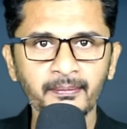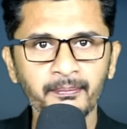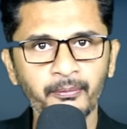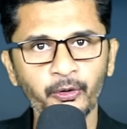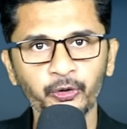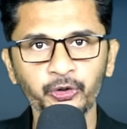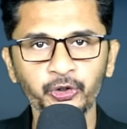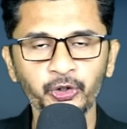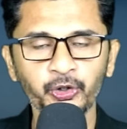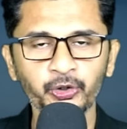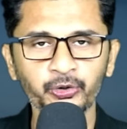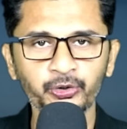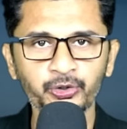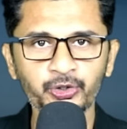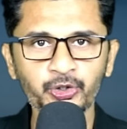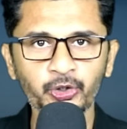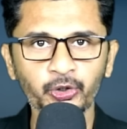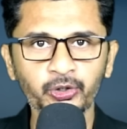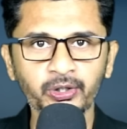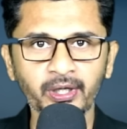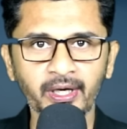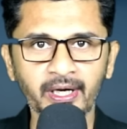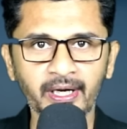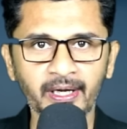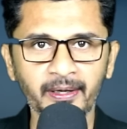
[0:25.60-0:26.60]
প্রতিরোধ
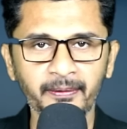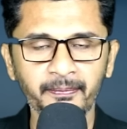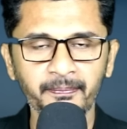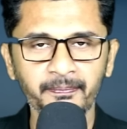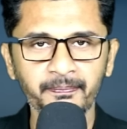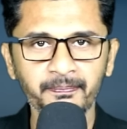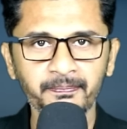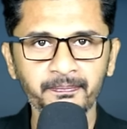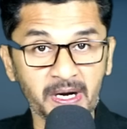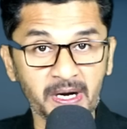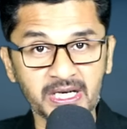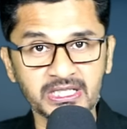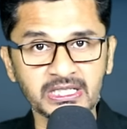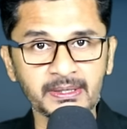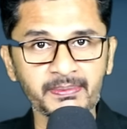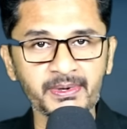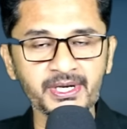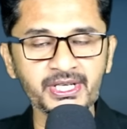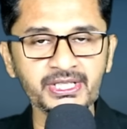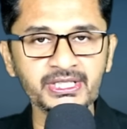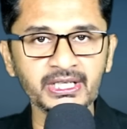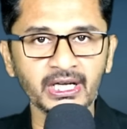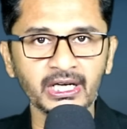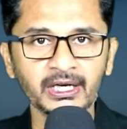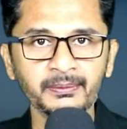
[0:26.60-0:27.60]
যোদ্ধারা
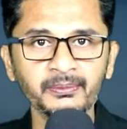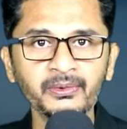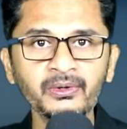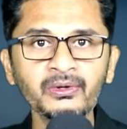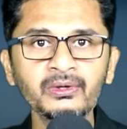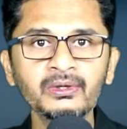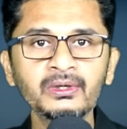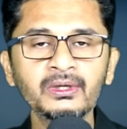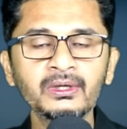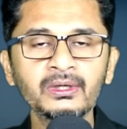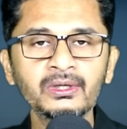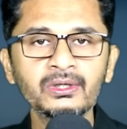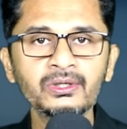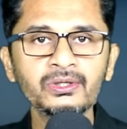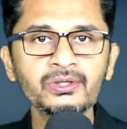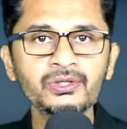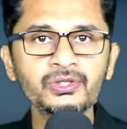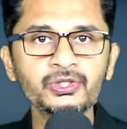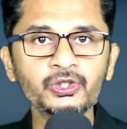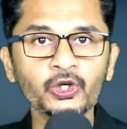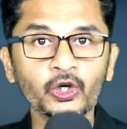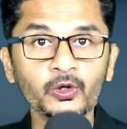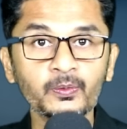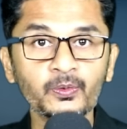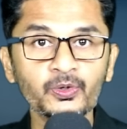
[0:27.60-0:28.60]
পাশাপাশি জানাবো
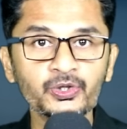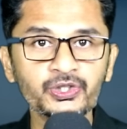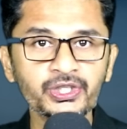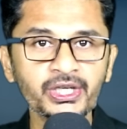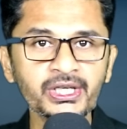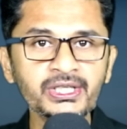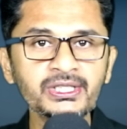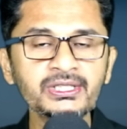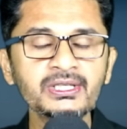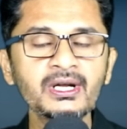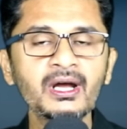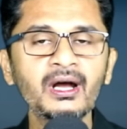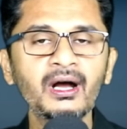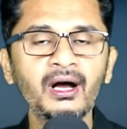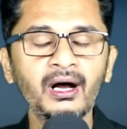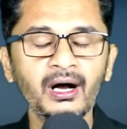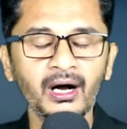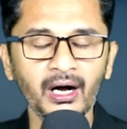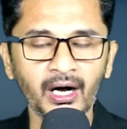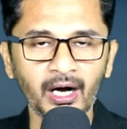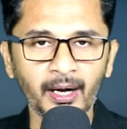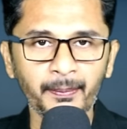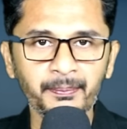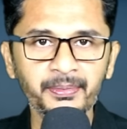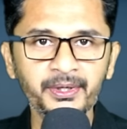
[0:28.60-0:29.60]
সর্বশেষ
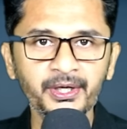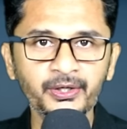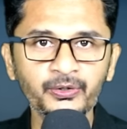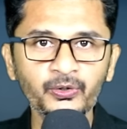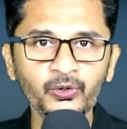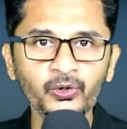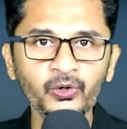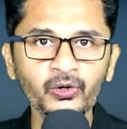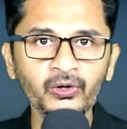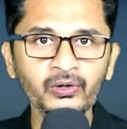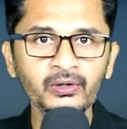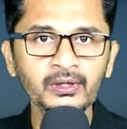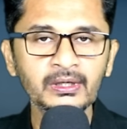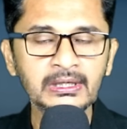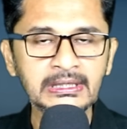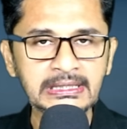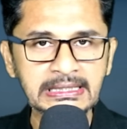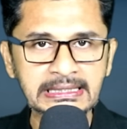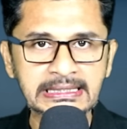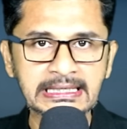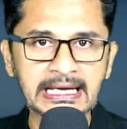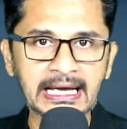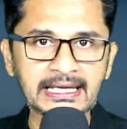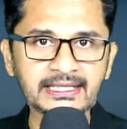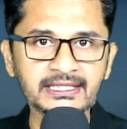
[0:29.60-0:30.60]
আপডেটগুলো
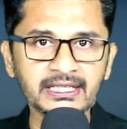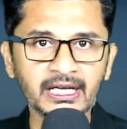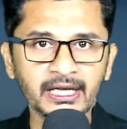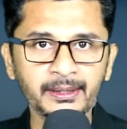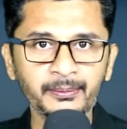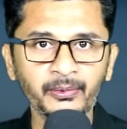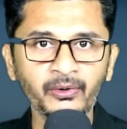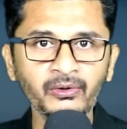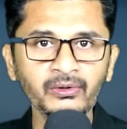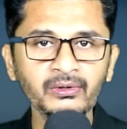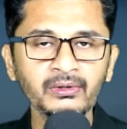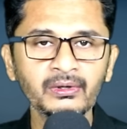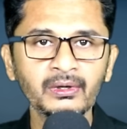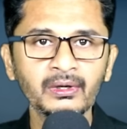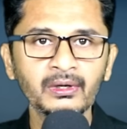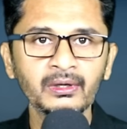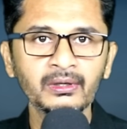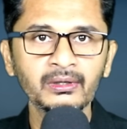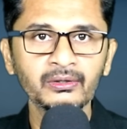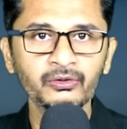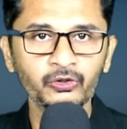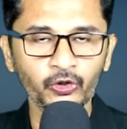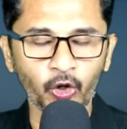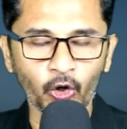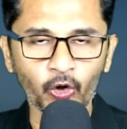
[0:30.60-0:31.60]
গাজা এবং
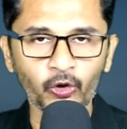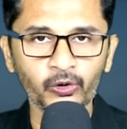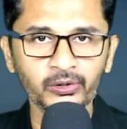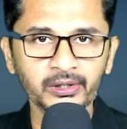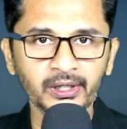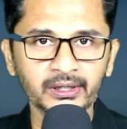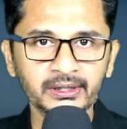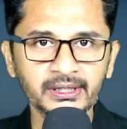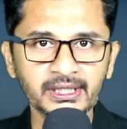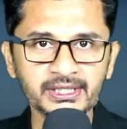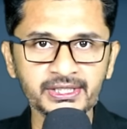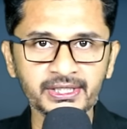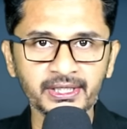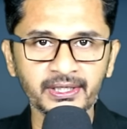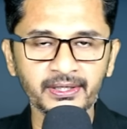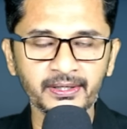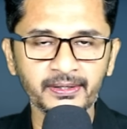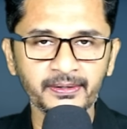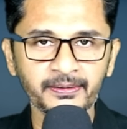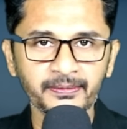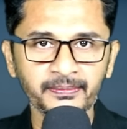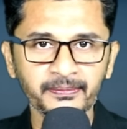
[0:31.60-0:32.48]
দখলদার দেশের